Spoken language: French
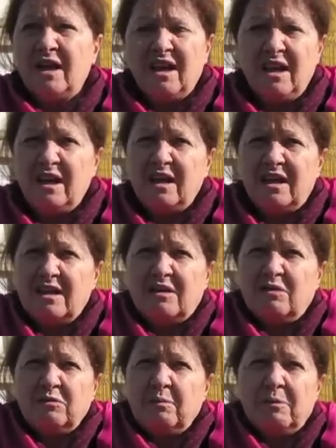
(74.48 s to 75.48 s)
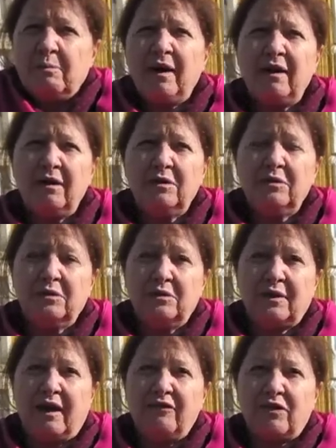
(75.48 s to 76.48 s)
et on ne peut pas
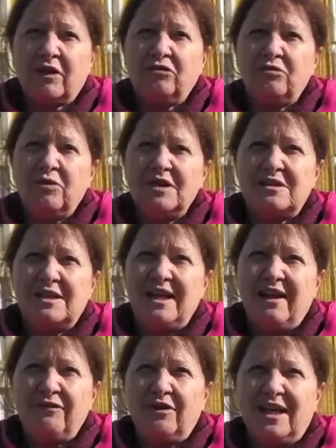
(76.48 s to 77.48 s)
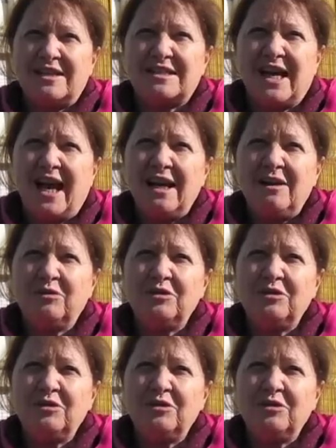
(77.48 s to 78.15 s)
euh, avoir tous les élèves dans la salle.